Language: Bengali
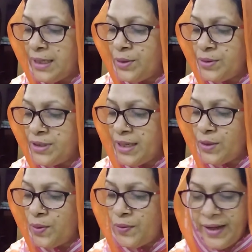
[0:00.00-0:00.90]
কিন্তু সে
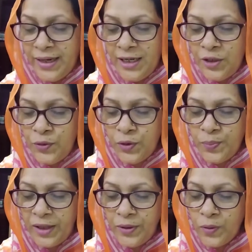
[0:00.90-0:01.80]
তুলনায় কৃষি
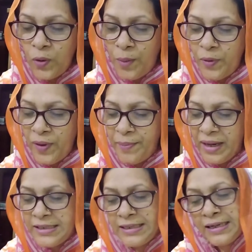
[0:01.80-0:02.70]
উৎপাদন কম হওয়ায়
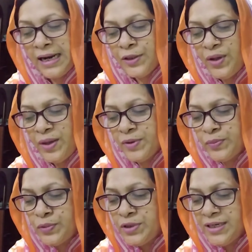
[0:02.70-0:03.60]
বাংলাদেশের খাদ্য এবং
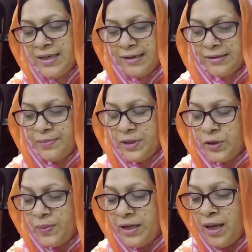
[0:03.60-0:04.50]
পুষ্টি ঘাটতি
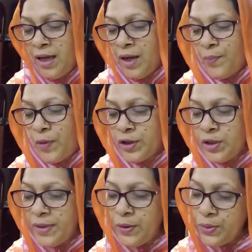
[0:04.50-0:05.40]
বিদ্যমান
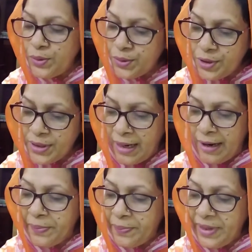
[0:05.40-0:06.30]
বর্তমানে উন্নত
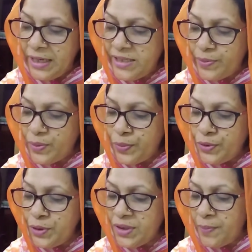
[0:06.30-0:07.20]
সার বীজ এবং
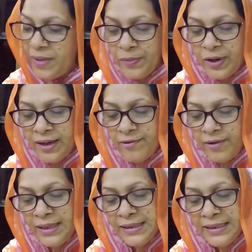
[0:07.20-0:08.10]
প্রযুক্তি ব্যবহারের
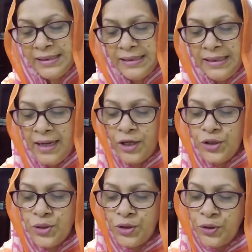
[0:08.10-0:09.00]
ফলে দিন দিন
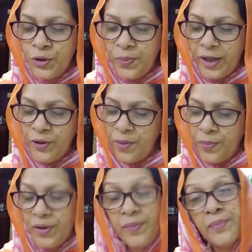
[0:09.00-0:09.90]
শস্য উৎপাদনের
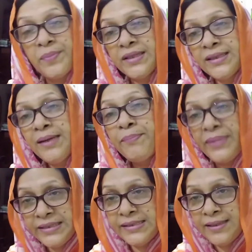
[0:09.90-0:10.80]
পরিমাণ বৃদ্ধি
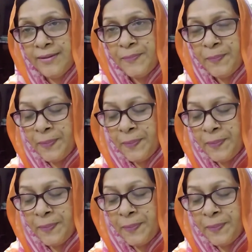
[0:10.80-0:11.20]
পাচ্ছে